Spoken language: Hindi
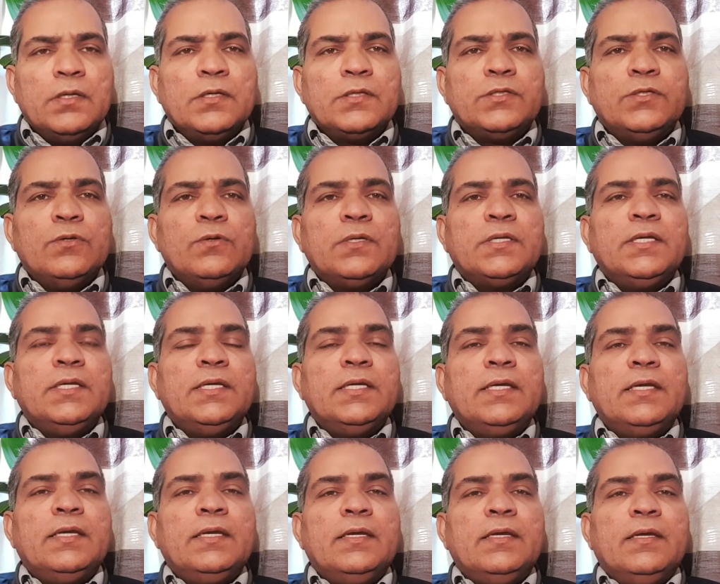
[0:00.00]
क्योंकि
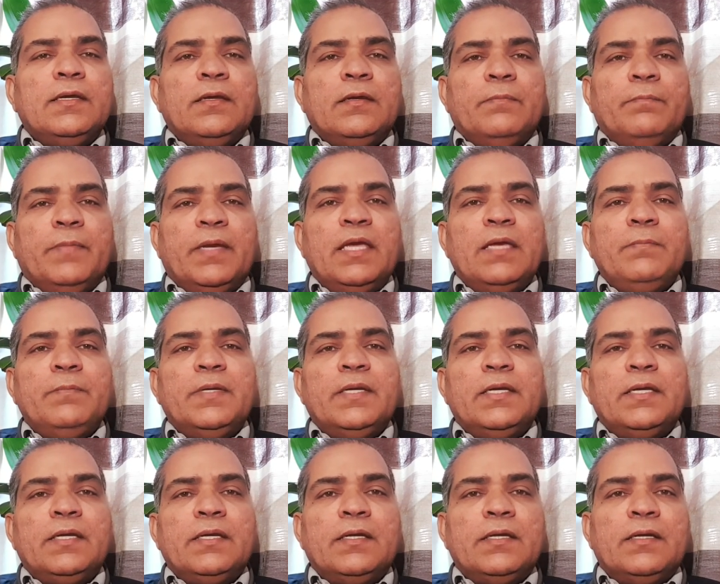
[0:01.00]
मैं भी
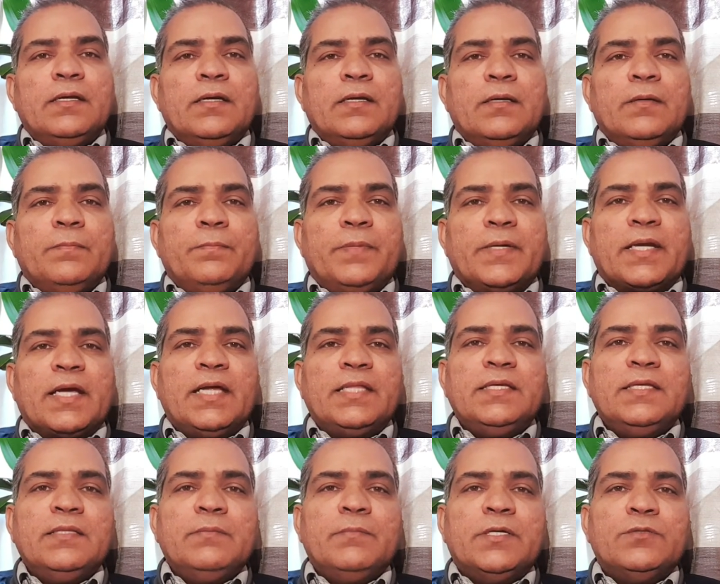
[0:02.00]

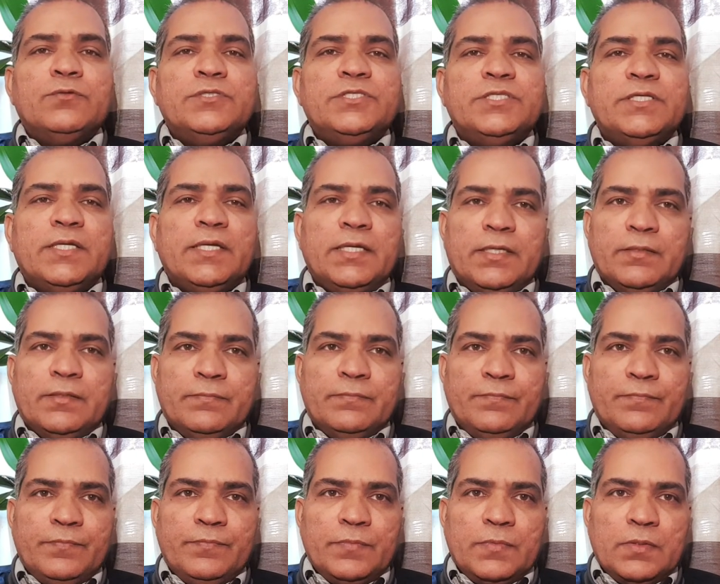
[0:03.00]
पराधीन मनुष्य है
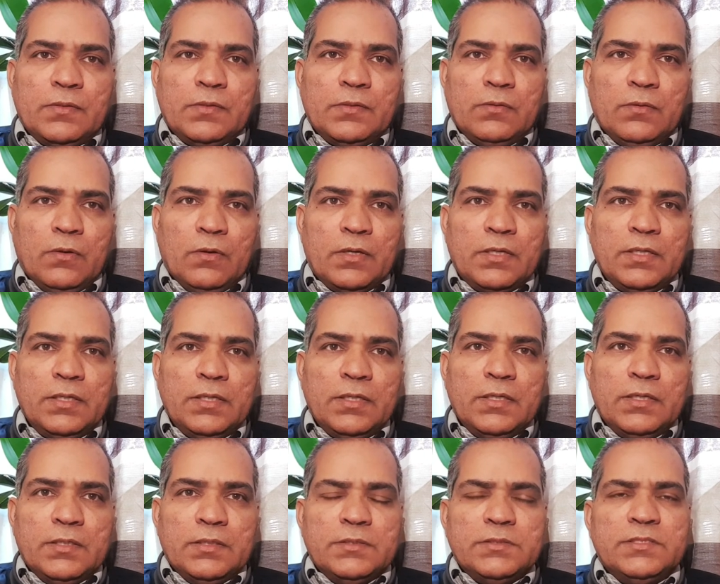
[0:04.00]
और
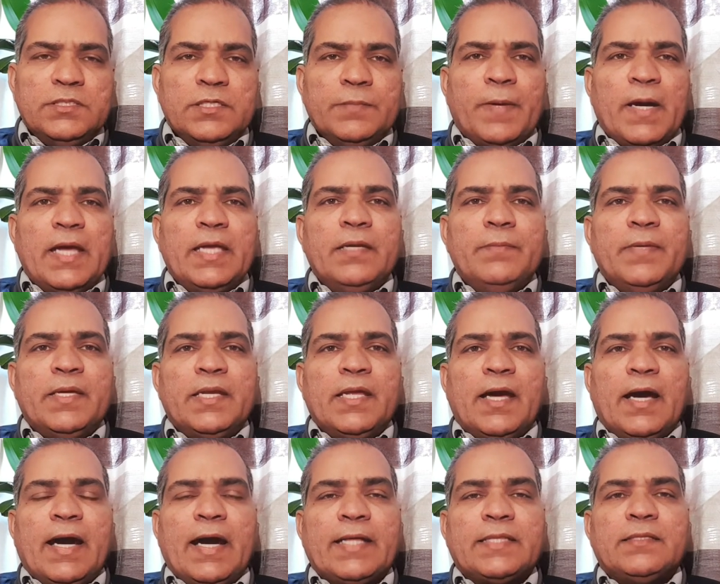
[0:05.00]
सिपाही मेरे
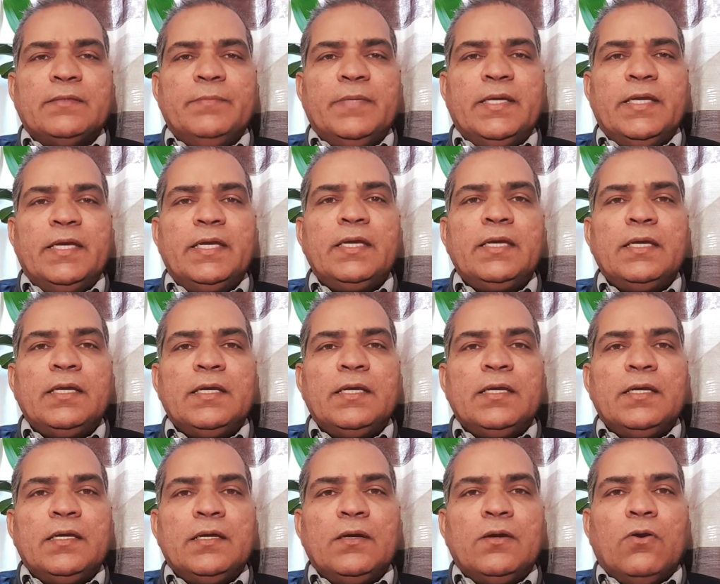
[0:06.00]
हाथ में है
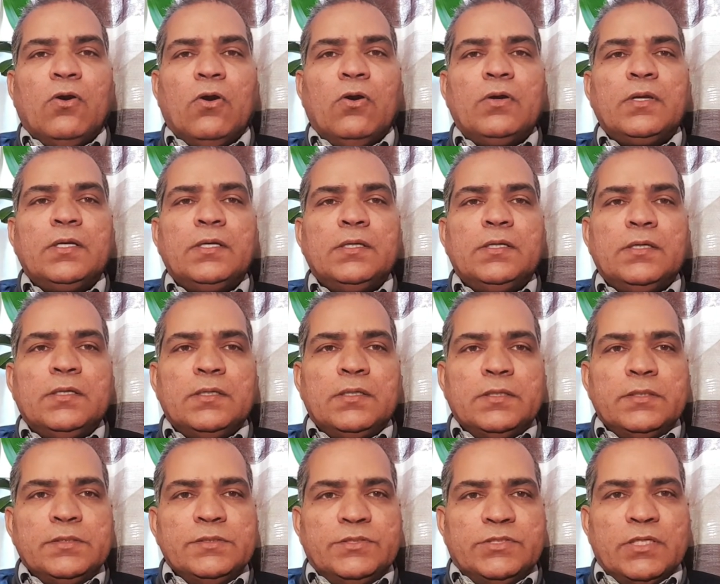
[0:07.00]
और
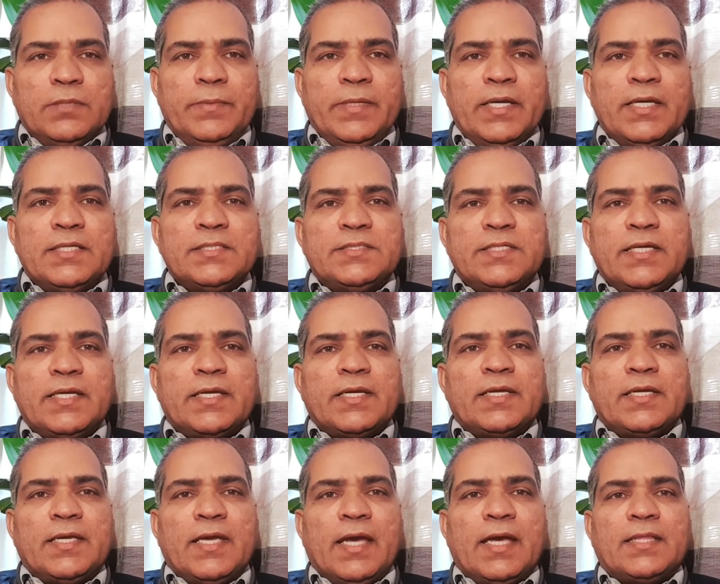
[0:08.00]
जब एक से
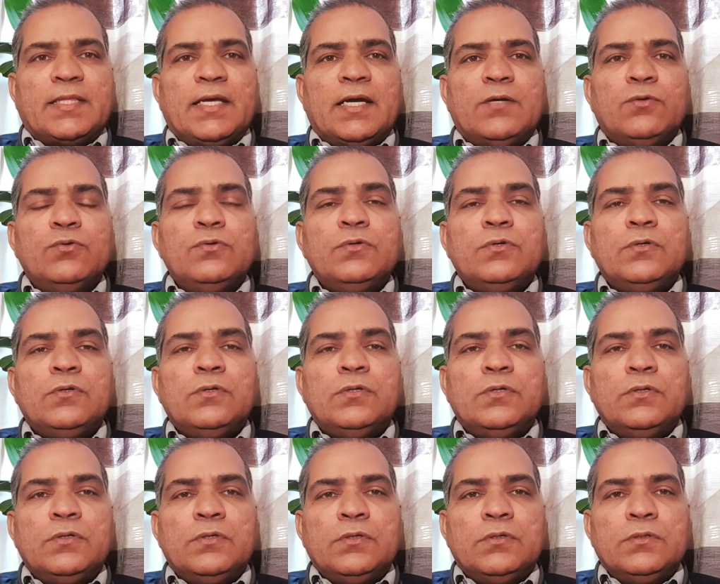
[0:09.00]
कहता हूं
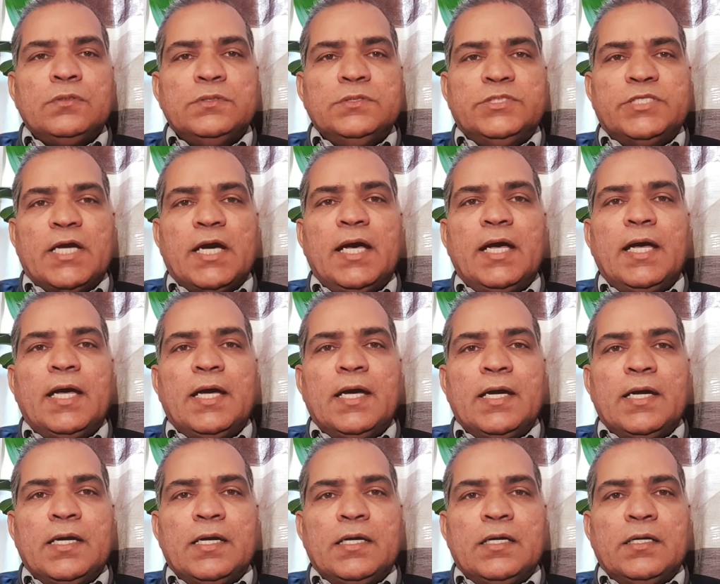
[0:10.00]
जा
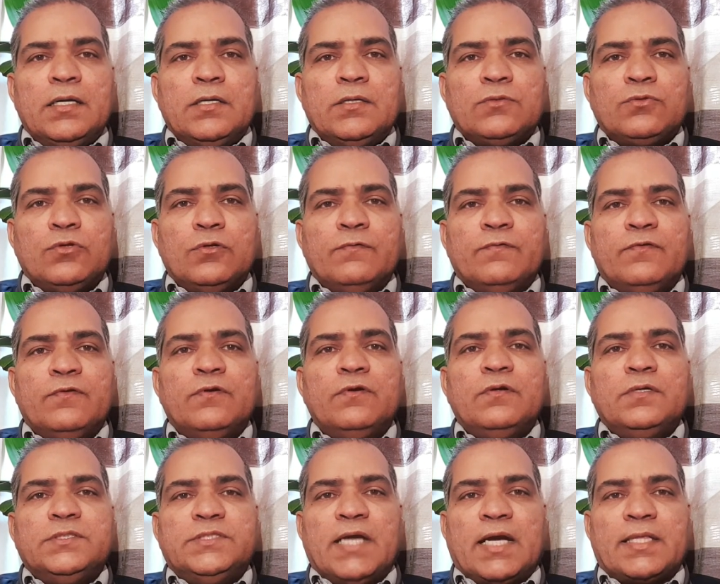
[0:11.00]
तो वो
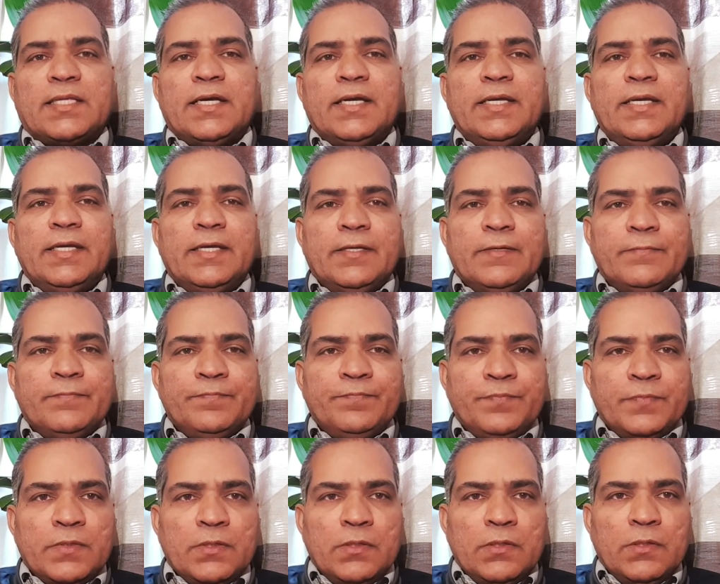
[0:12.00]
जाता है
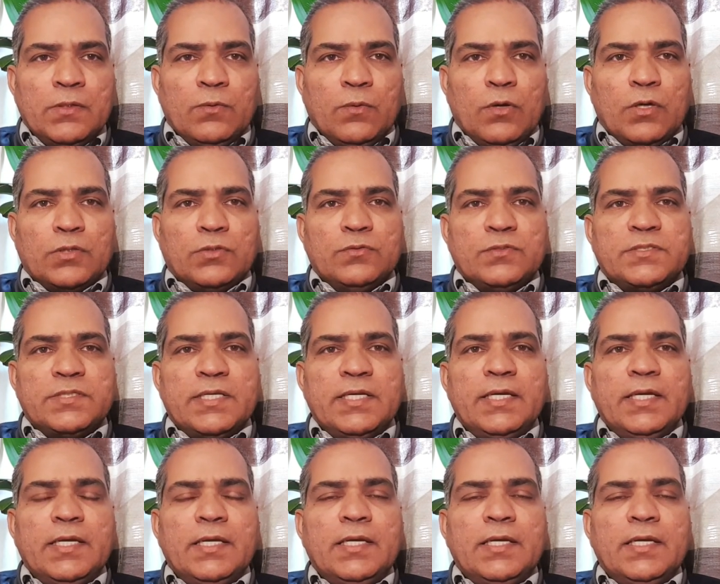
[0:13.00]
और दूसरे